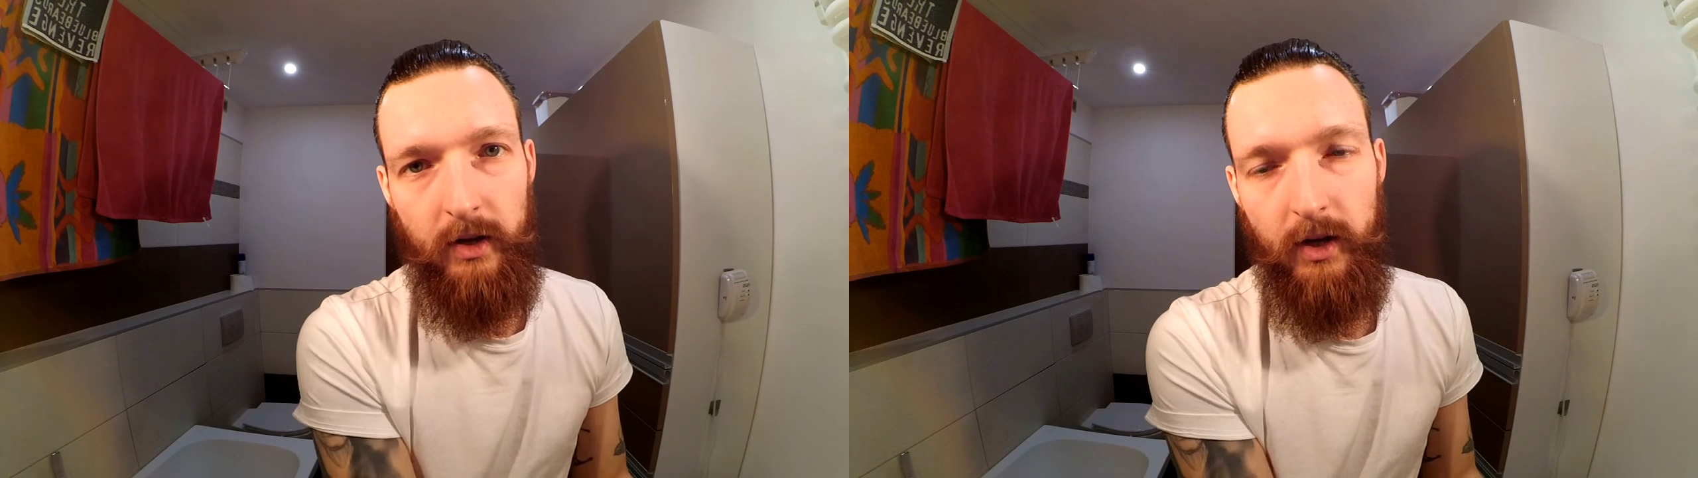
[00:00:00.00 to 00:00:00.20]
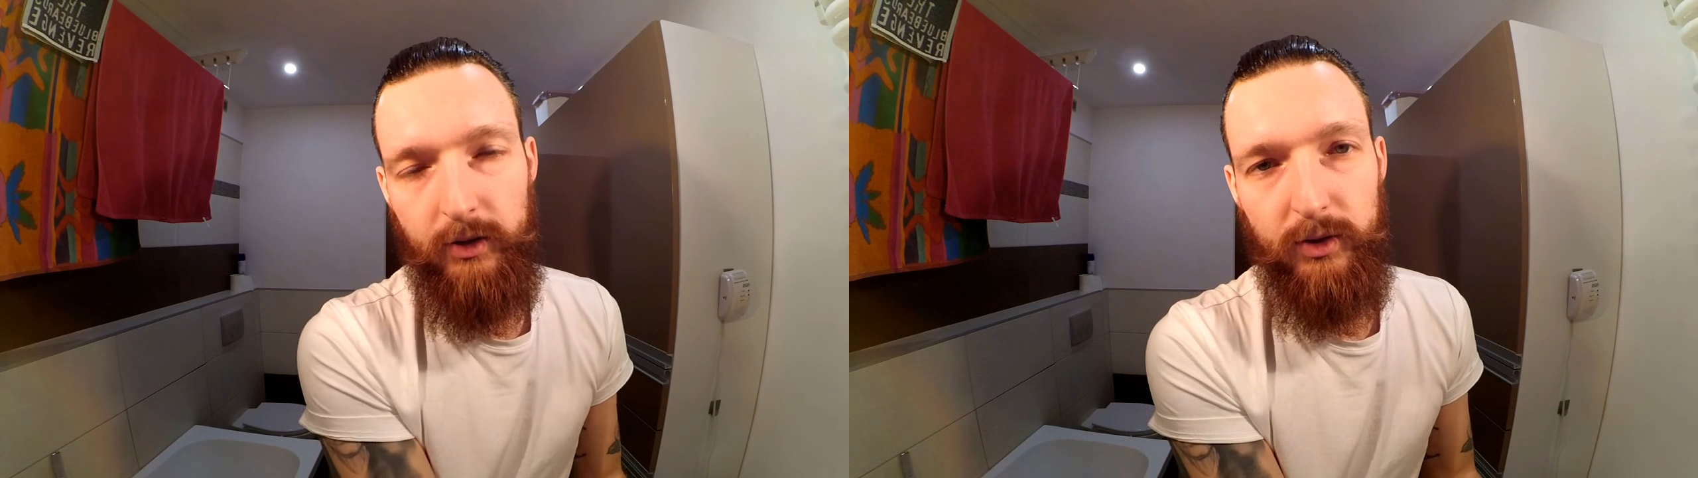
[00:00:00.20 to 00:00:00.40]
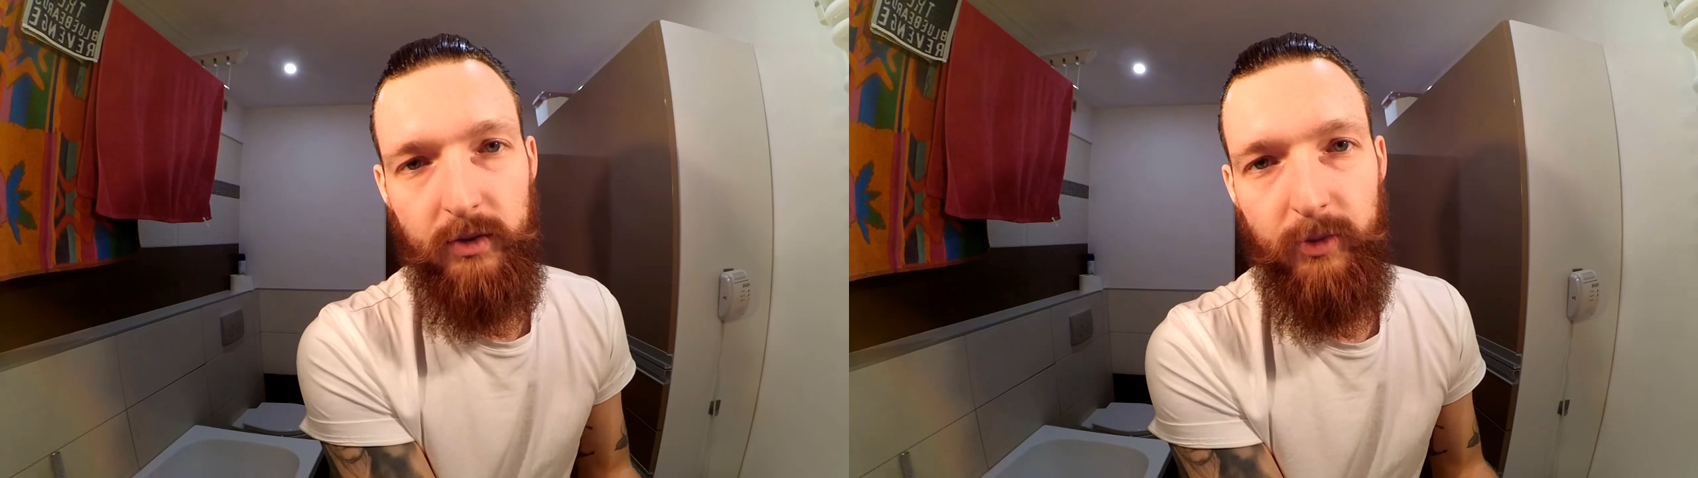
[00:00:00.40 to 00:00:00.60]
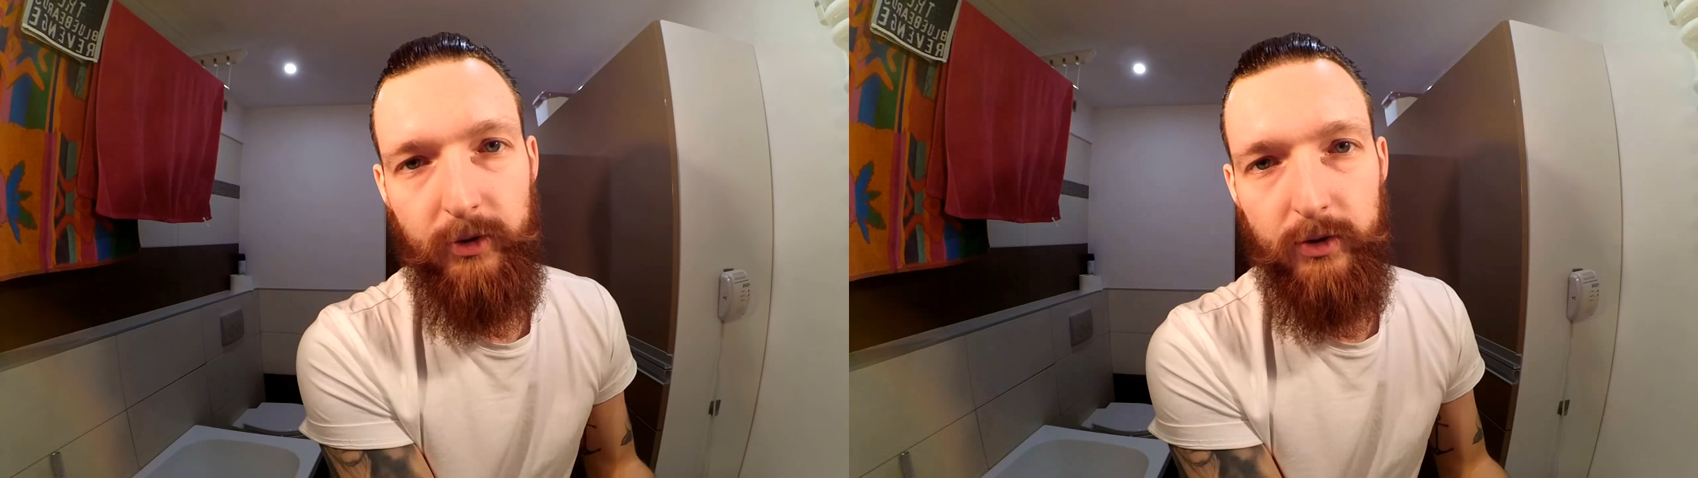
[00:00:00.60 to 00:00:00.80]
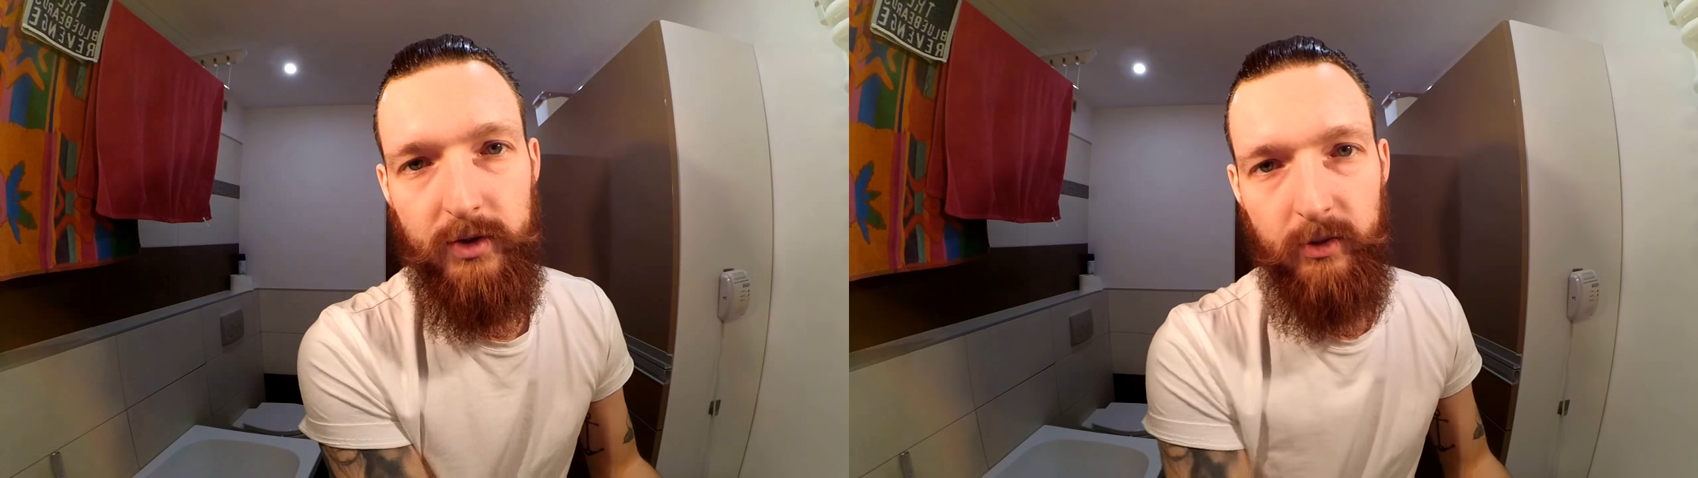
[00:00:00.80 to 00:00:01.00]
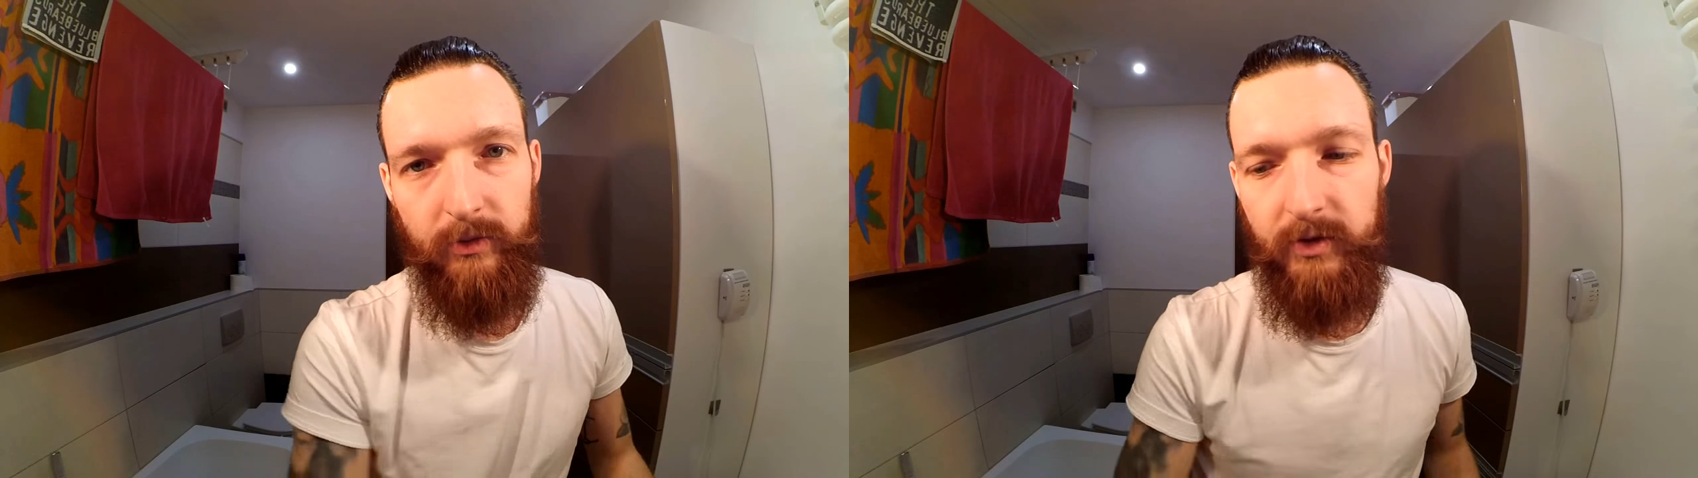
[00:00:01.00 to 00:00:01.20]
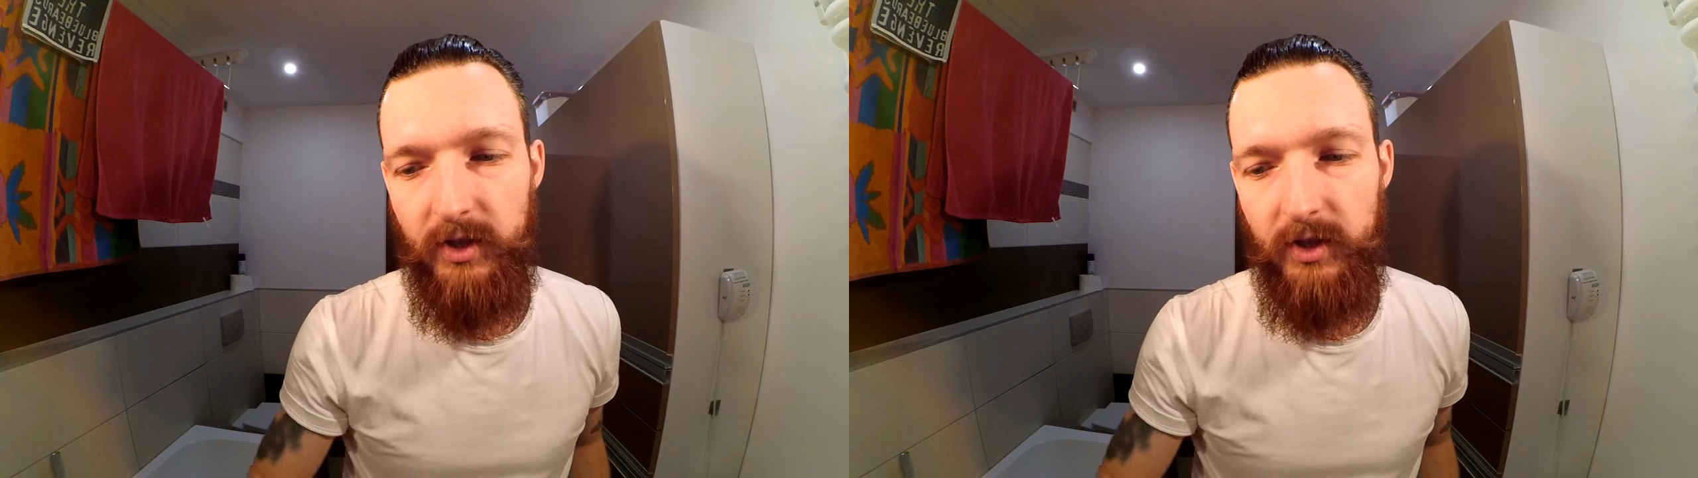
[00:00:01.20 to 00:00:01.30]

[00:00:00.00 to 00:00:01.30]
jak to się potocznie mówi,